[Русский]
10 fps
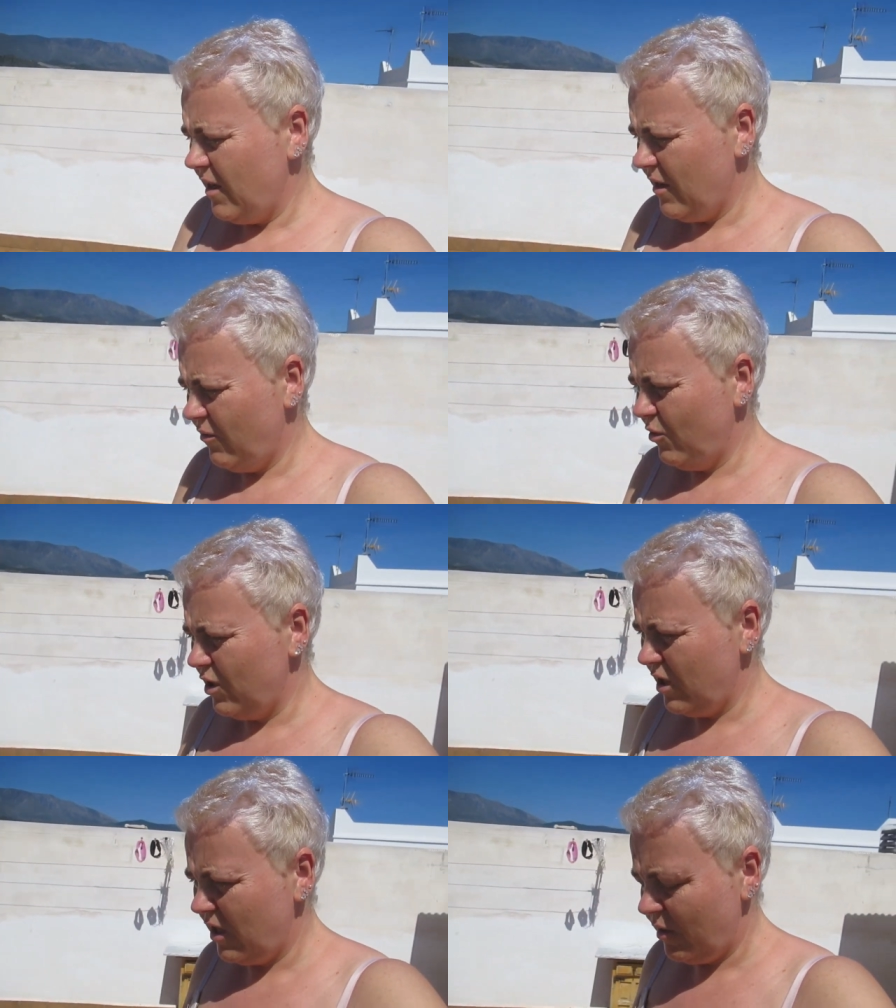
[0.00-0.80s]
Вот,
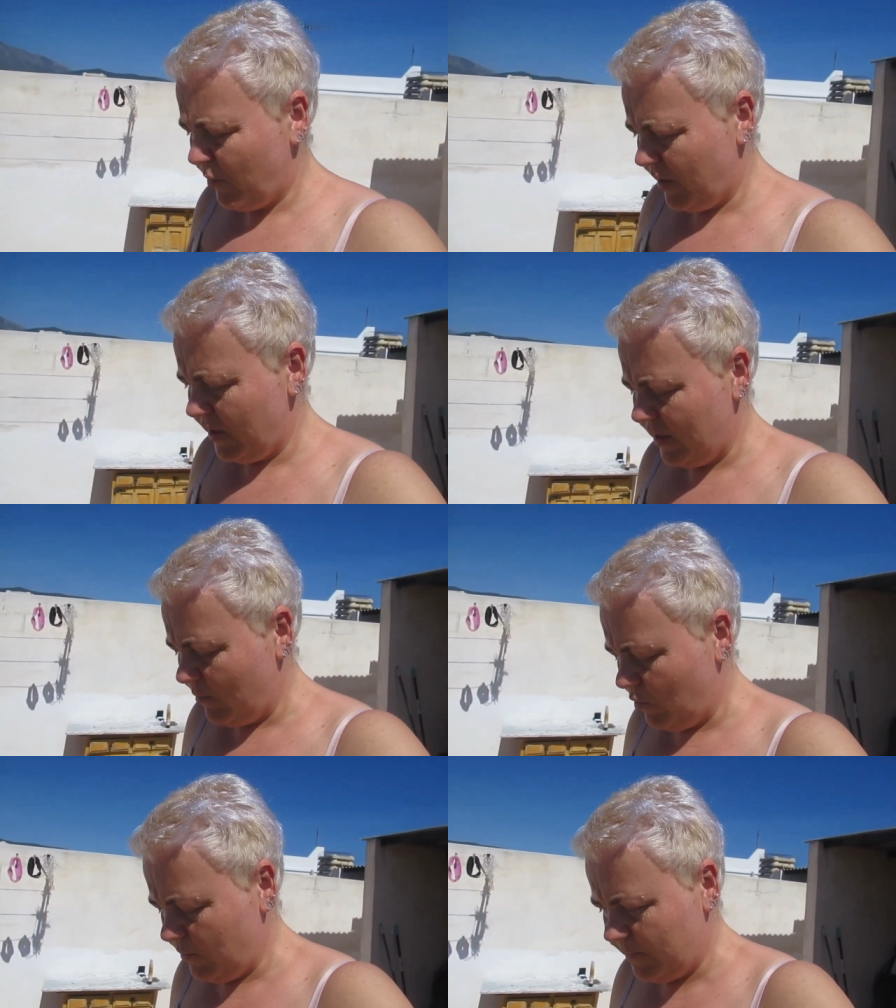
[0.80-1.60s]

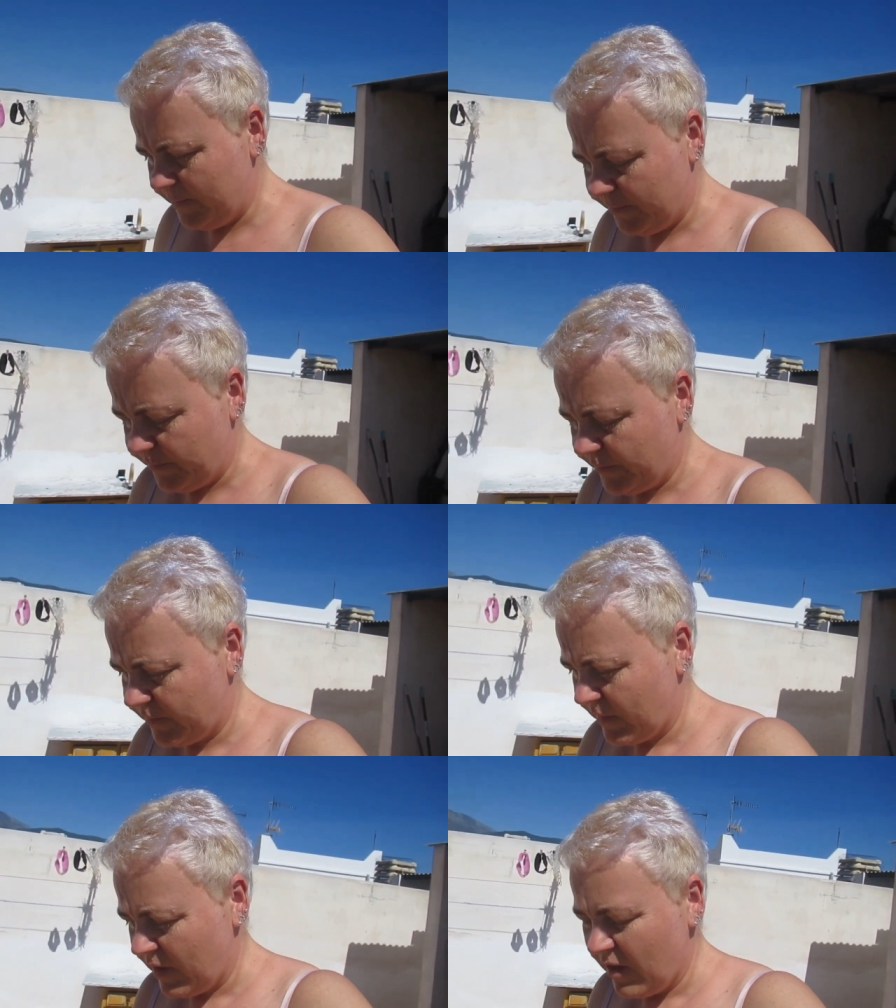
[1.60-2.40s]
поэтому
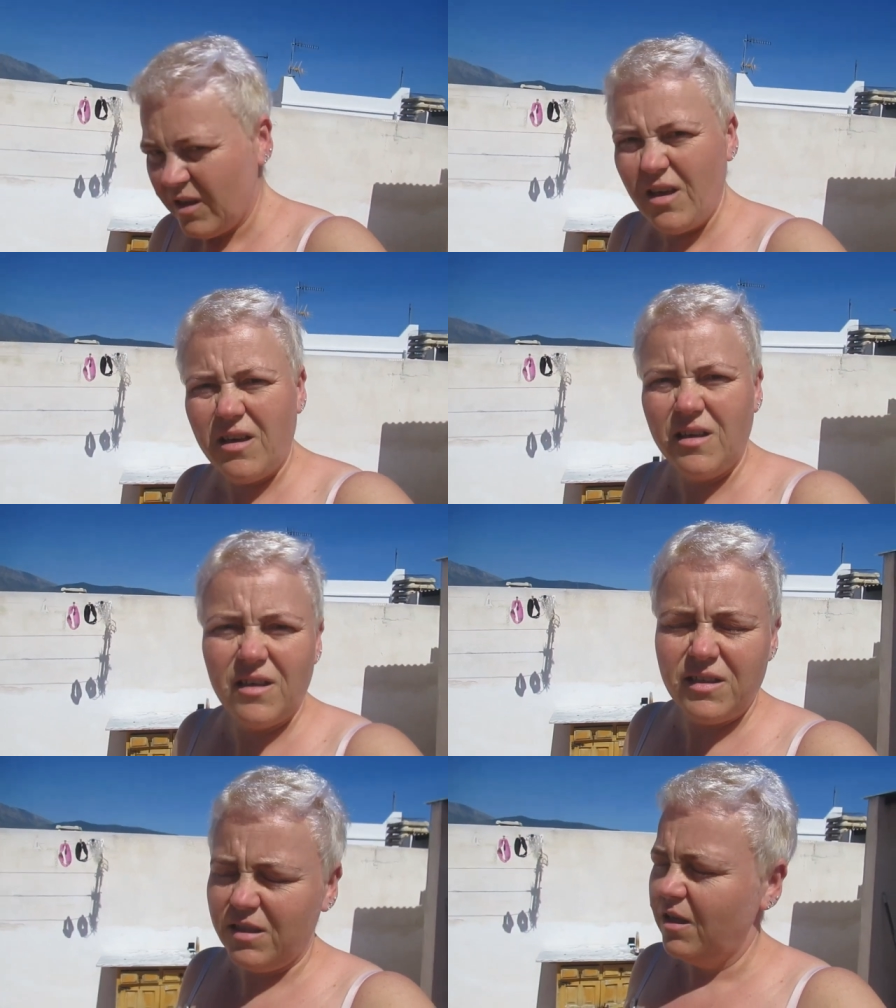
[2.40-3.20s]
я как
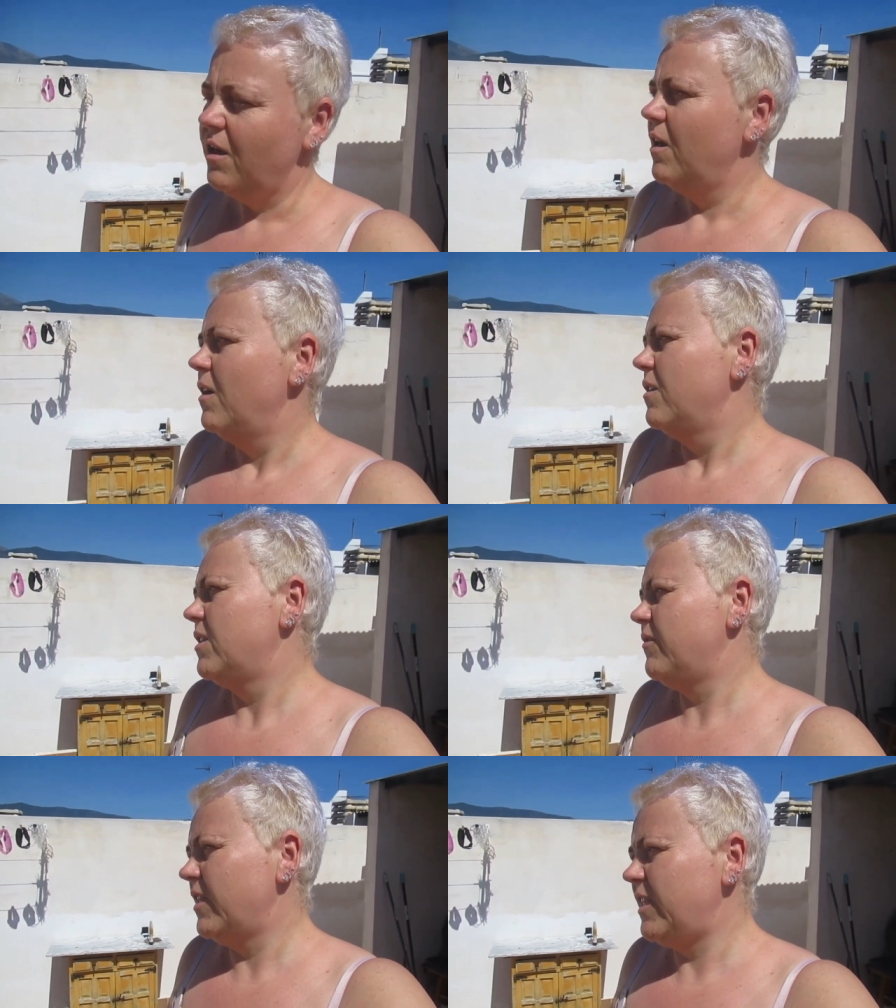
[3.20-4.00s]
раз
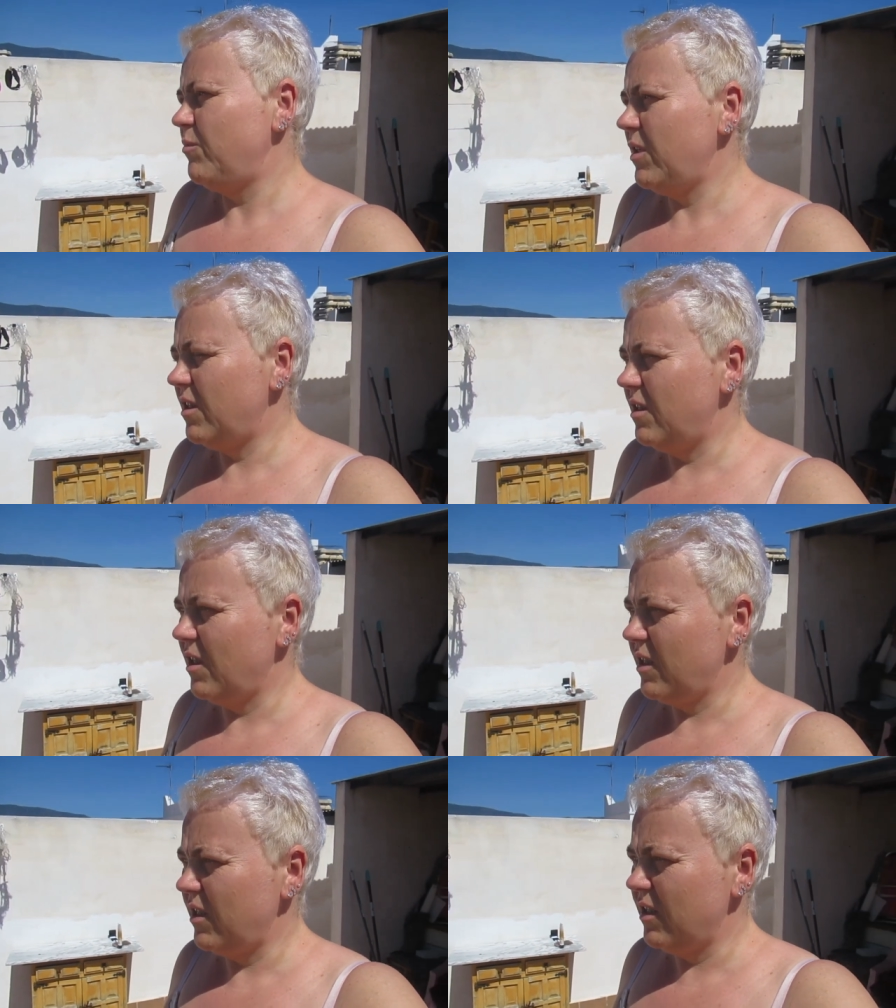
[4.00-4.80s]
с 8
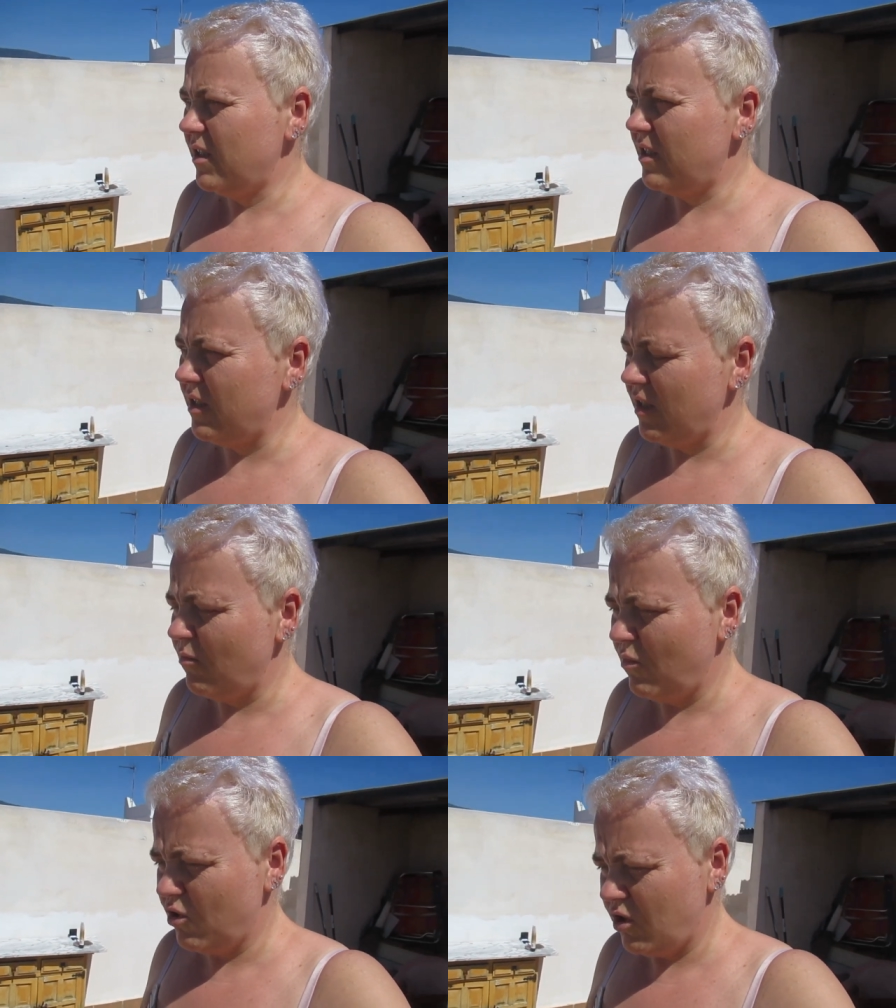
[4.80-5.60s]
до 11
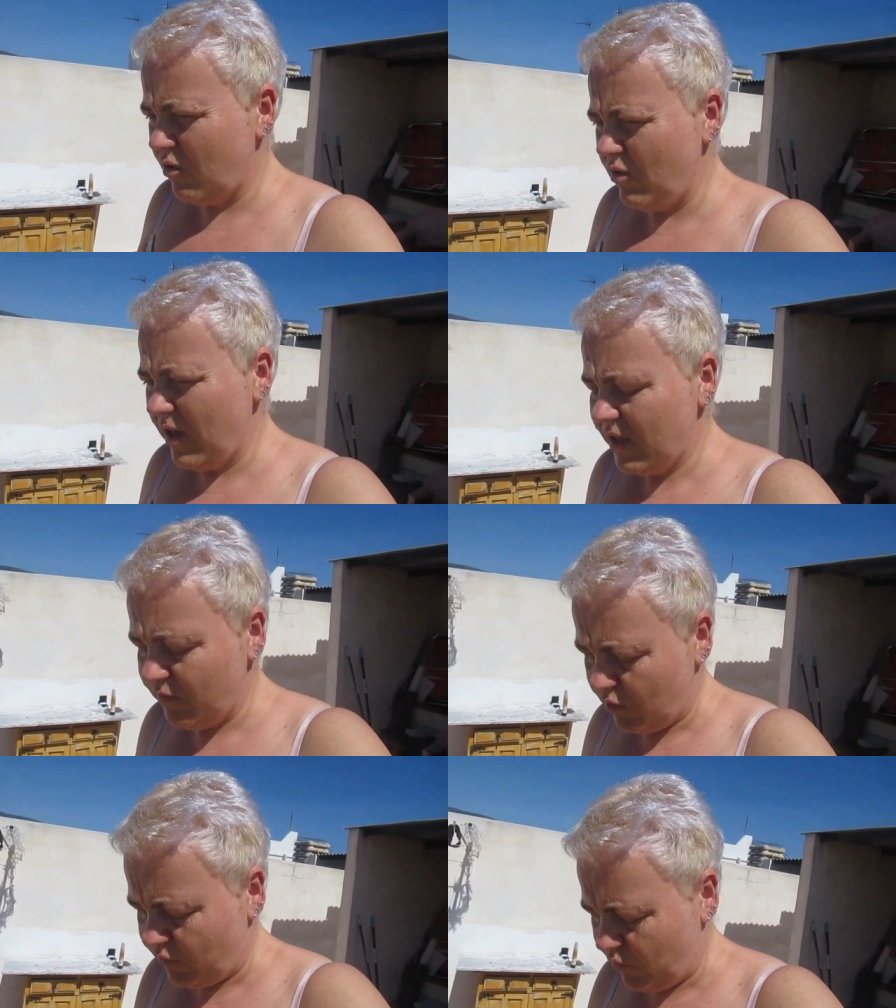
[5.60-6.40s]
нам можно гулять.
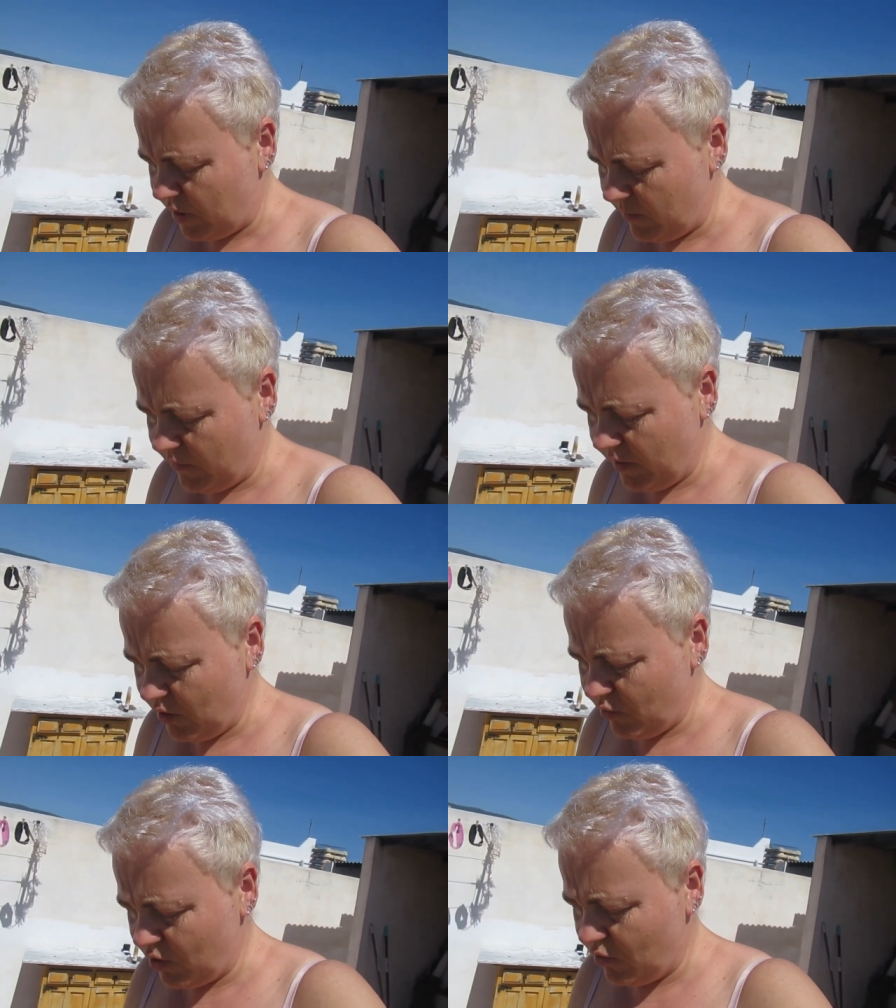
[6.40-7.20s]
Вот 8
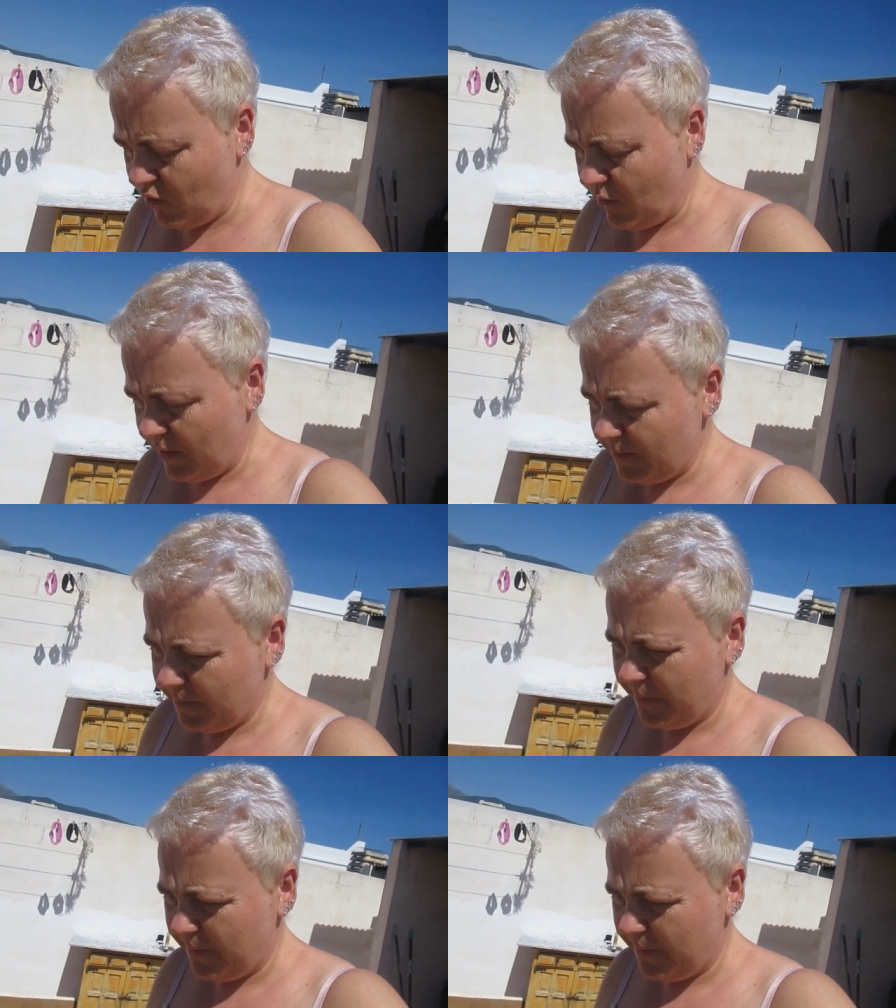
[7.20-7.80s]
выйду из дома.